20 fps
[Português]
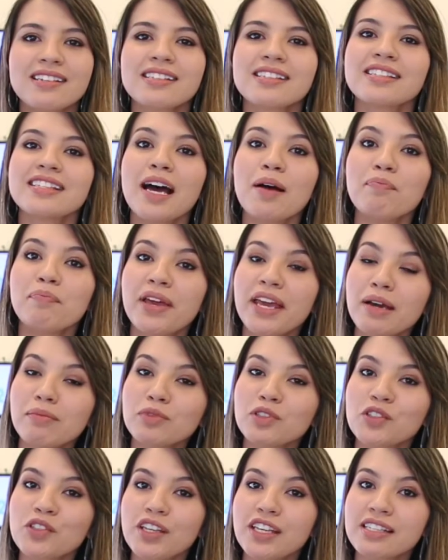
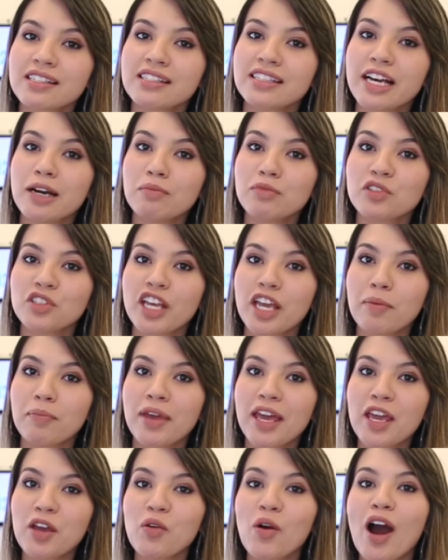Sabemos que estamos em
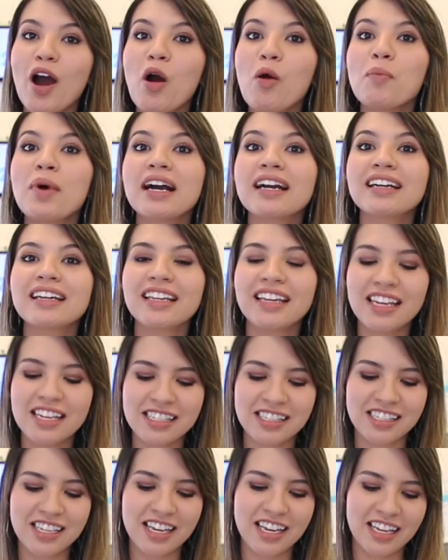meio a uma
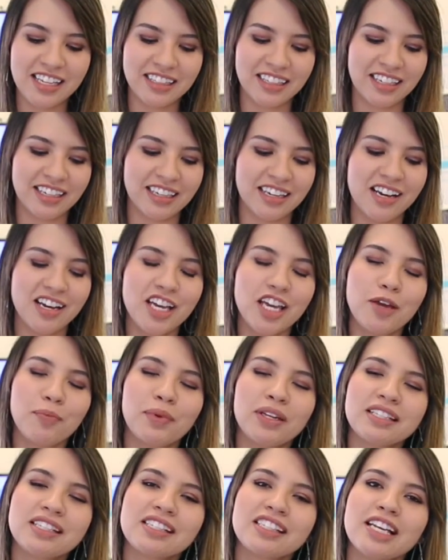crise hídrica e
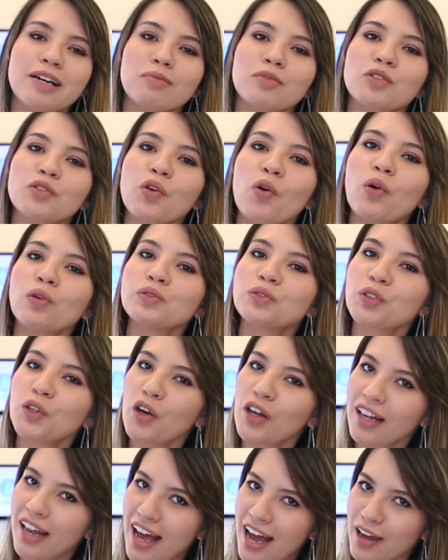precisamos
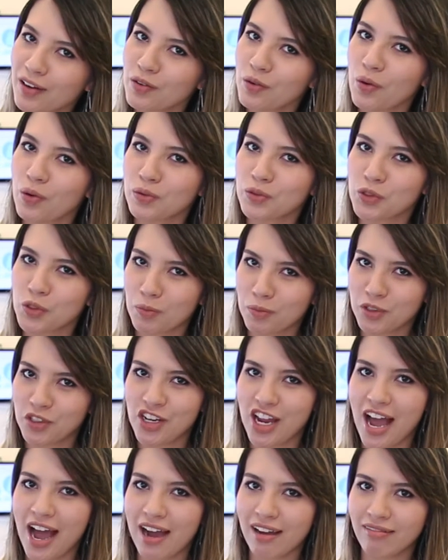controlar o consumo de
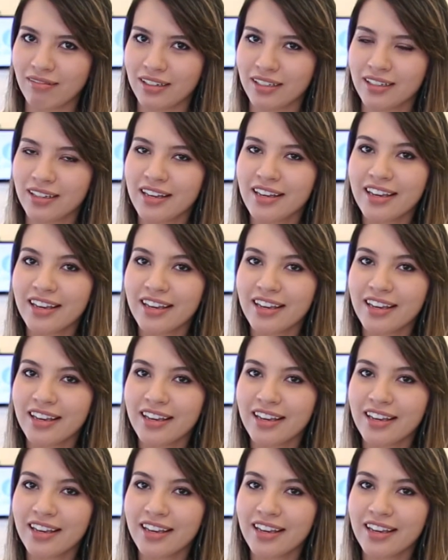água.